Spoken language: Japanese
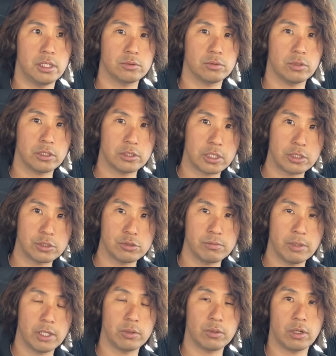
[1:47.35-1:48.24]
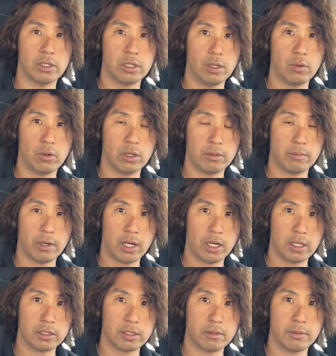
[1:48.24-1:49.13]
そんな30万円とかね、お金も
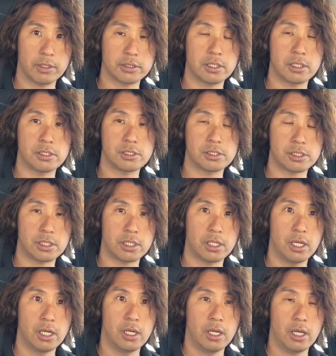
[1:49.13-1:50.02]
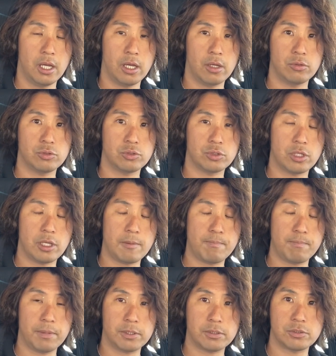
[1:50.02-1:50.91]
払ってませんし、えー、普通に一
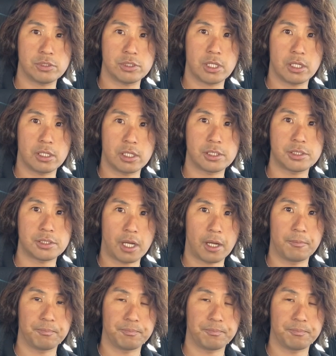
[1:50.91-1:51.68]
発試験でした。